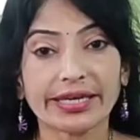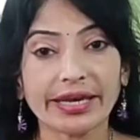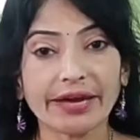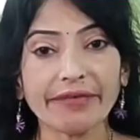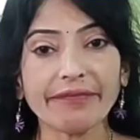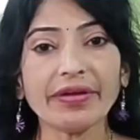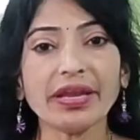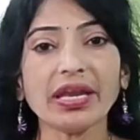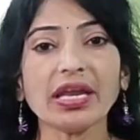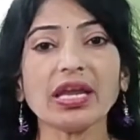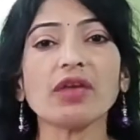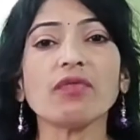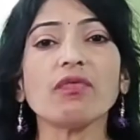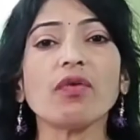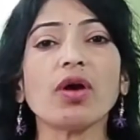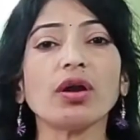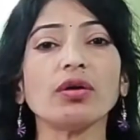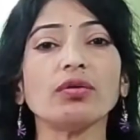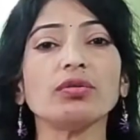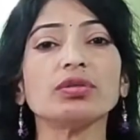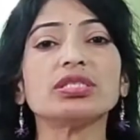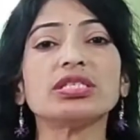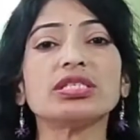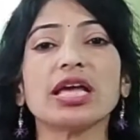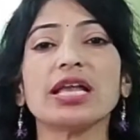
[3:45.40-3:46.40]
ఎవరికి
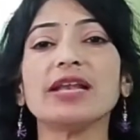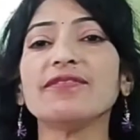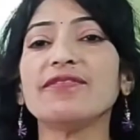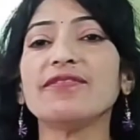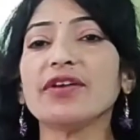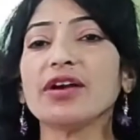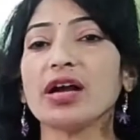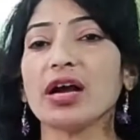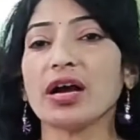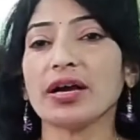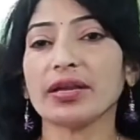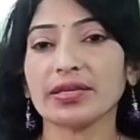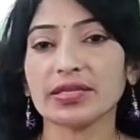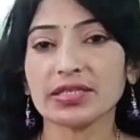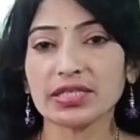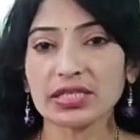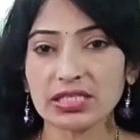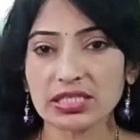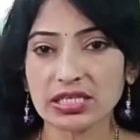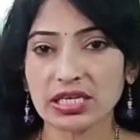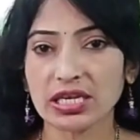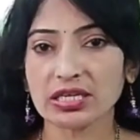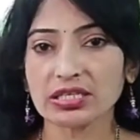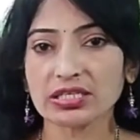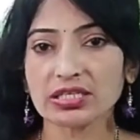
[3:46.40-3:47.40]
వాళ్ళు సెల్ఫ్గా
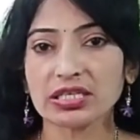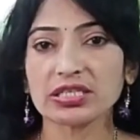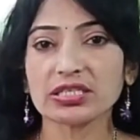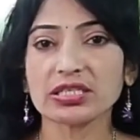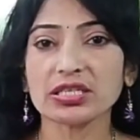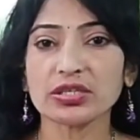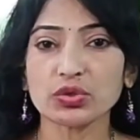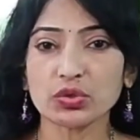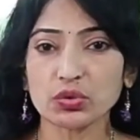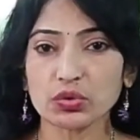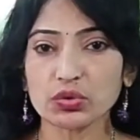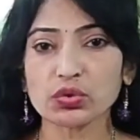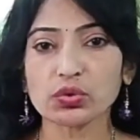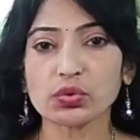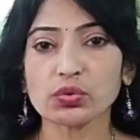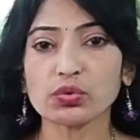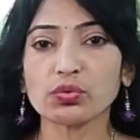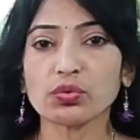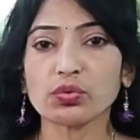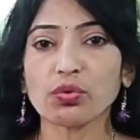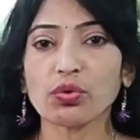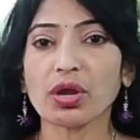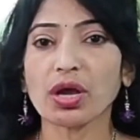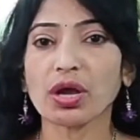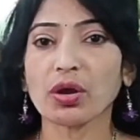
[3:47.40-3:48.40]
రిజిస్టర్ చేసి
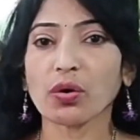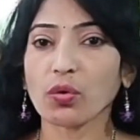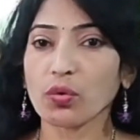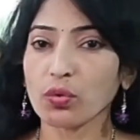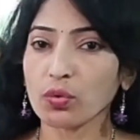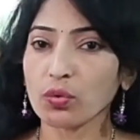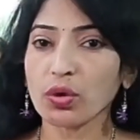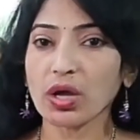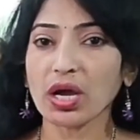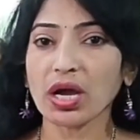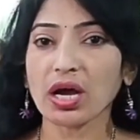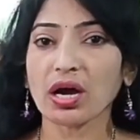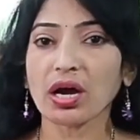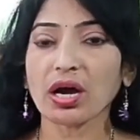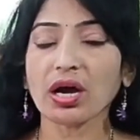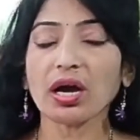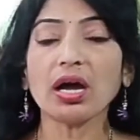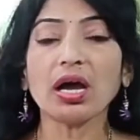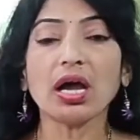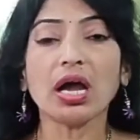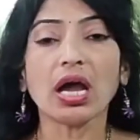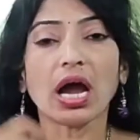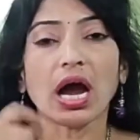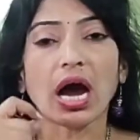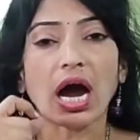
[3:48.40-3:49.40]
చూసుకుంటున్నా కూడా
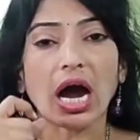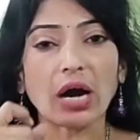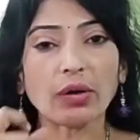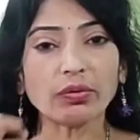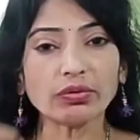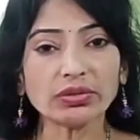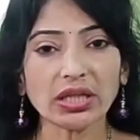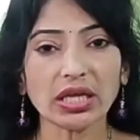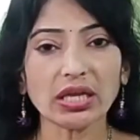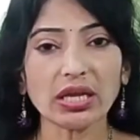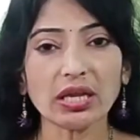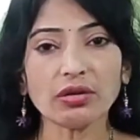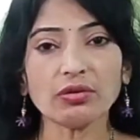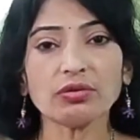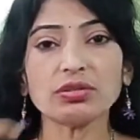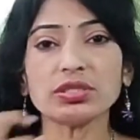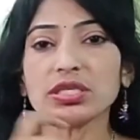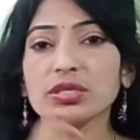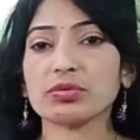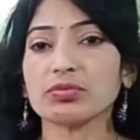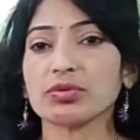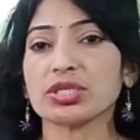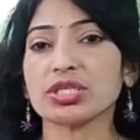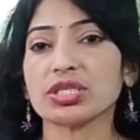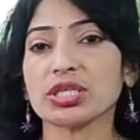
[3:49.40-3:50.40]
అవతల
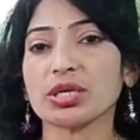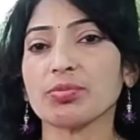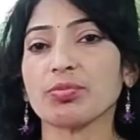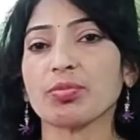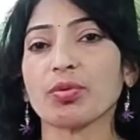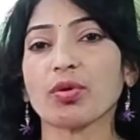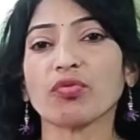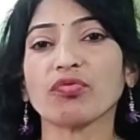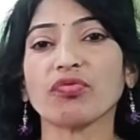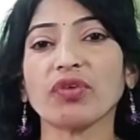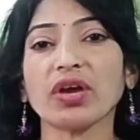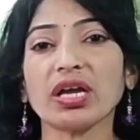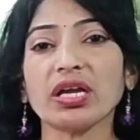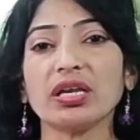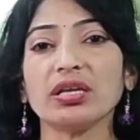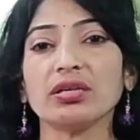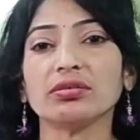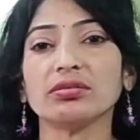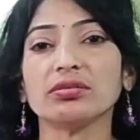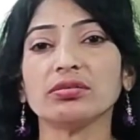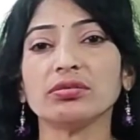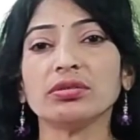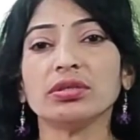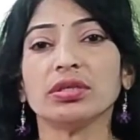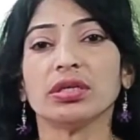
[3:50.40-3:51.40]
నుంచి వచ్చే ప్రొఫైలు
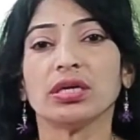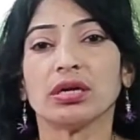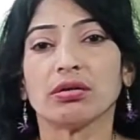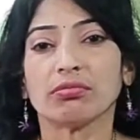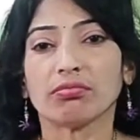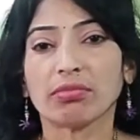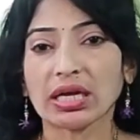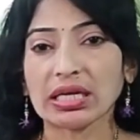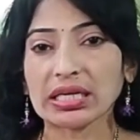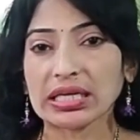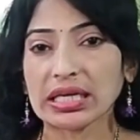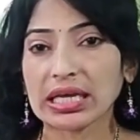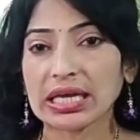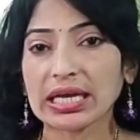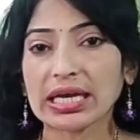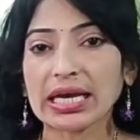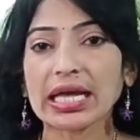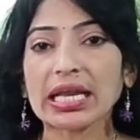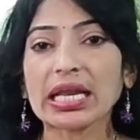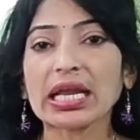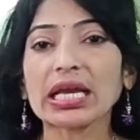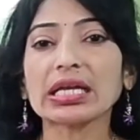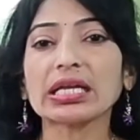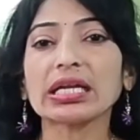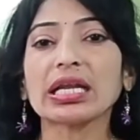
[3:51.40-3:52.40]
మనకి
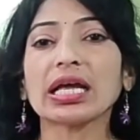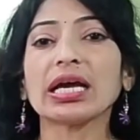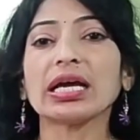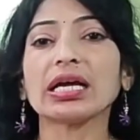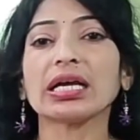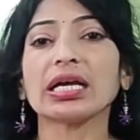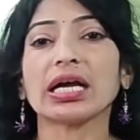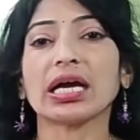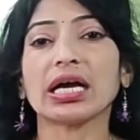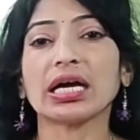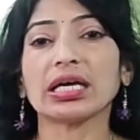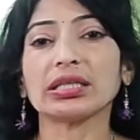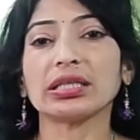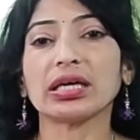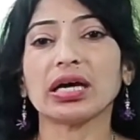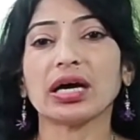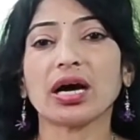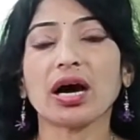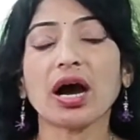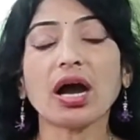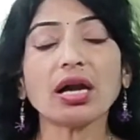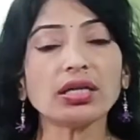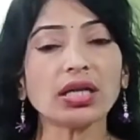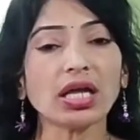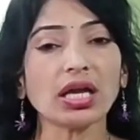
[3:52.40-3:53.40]
కరెక్టా కాదా
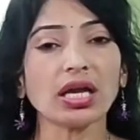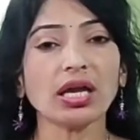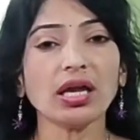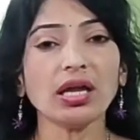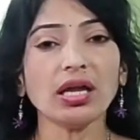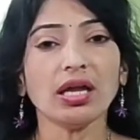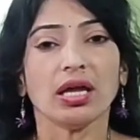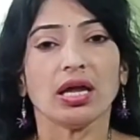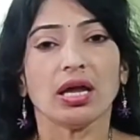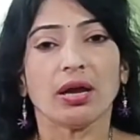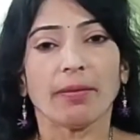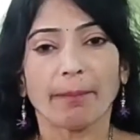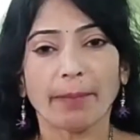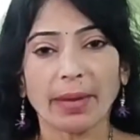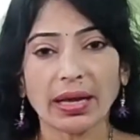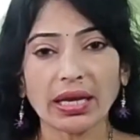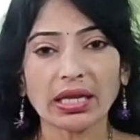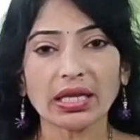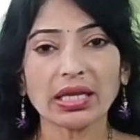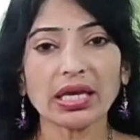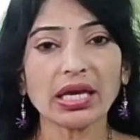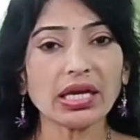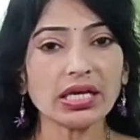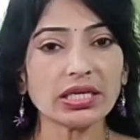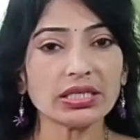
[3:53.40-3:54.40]
అంటే మన
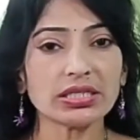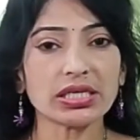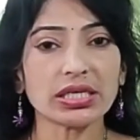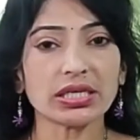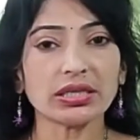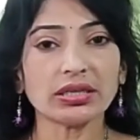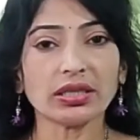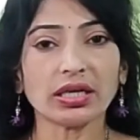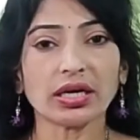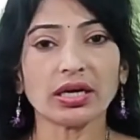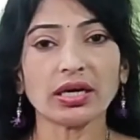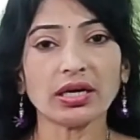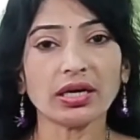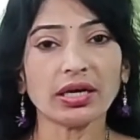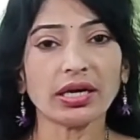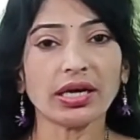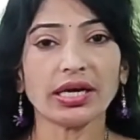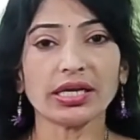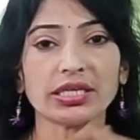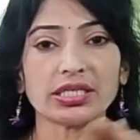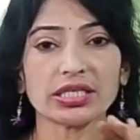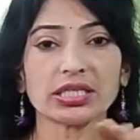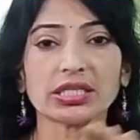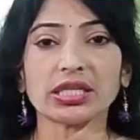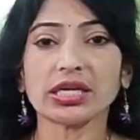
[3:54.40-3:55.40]
ఏజ్ ఎంత
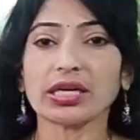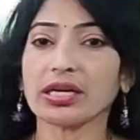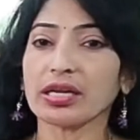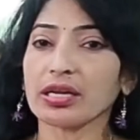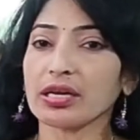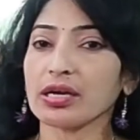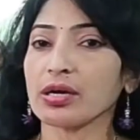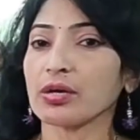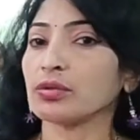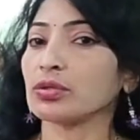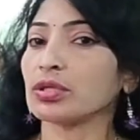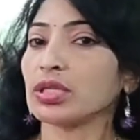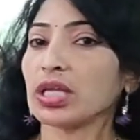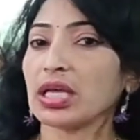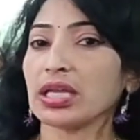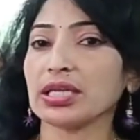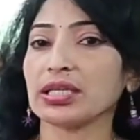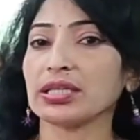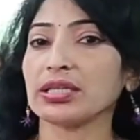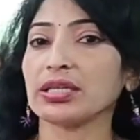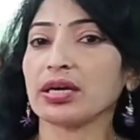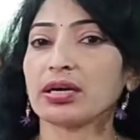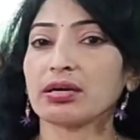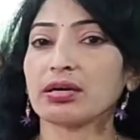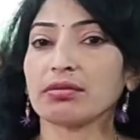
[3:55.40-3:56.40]
ఏజ్కి దగ్గరగా ఉందా
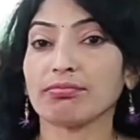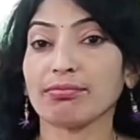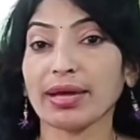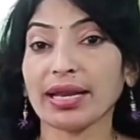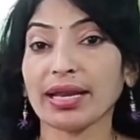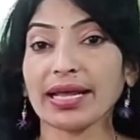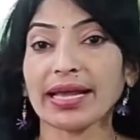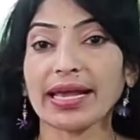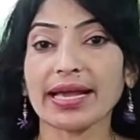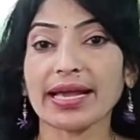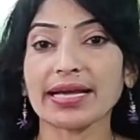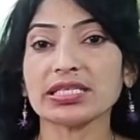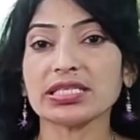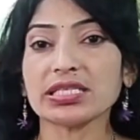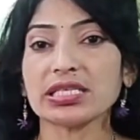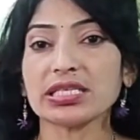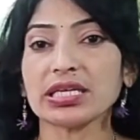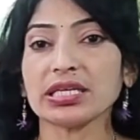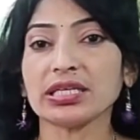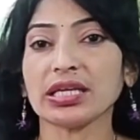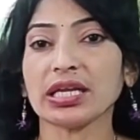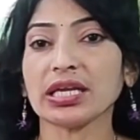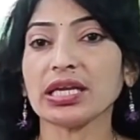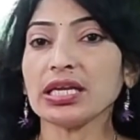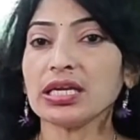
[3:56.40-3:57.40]
లేదా మన క్యాస్ట్
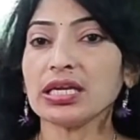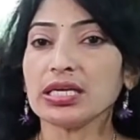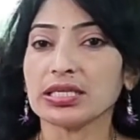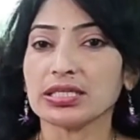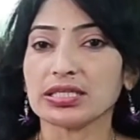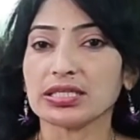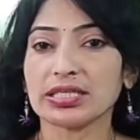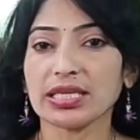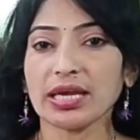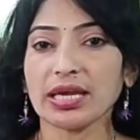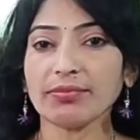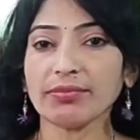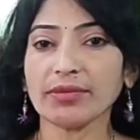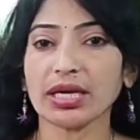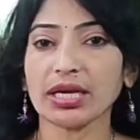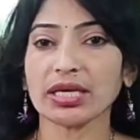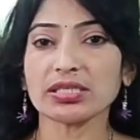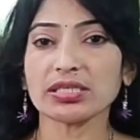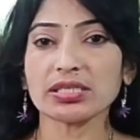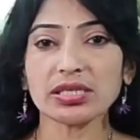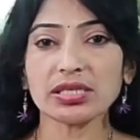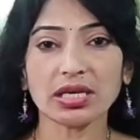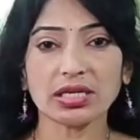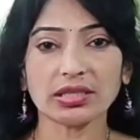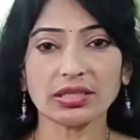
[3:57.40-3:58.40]
ఏంటి సేమ్
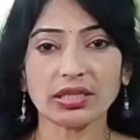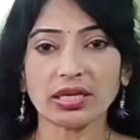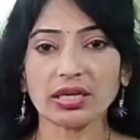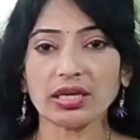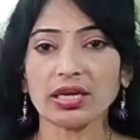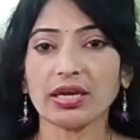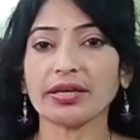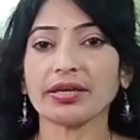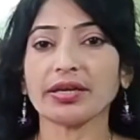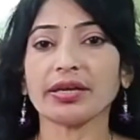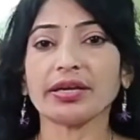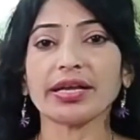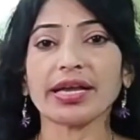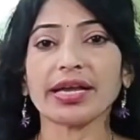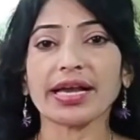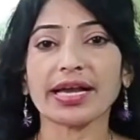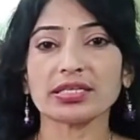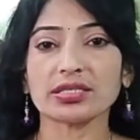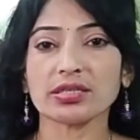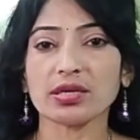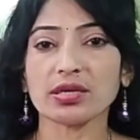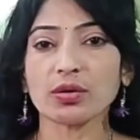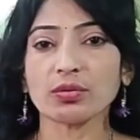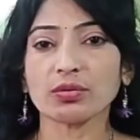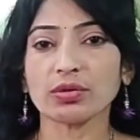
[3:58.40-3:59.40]
కాస్టా లేదా రిలేటెడ్
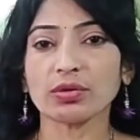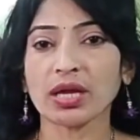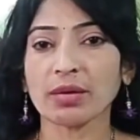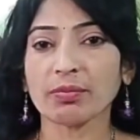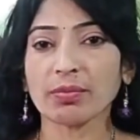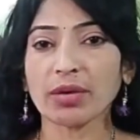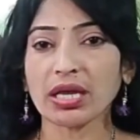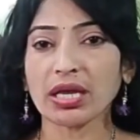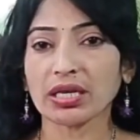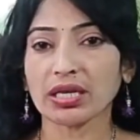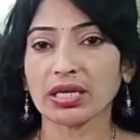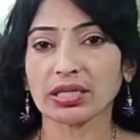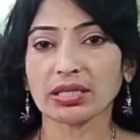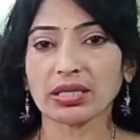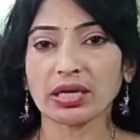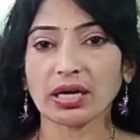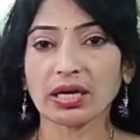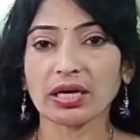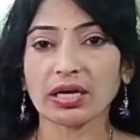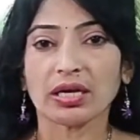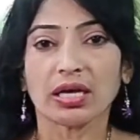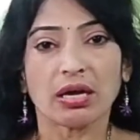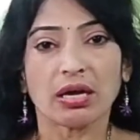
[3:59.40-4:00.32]
క్యాస్ట్లో ఉన్నామా లేదా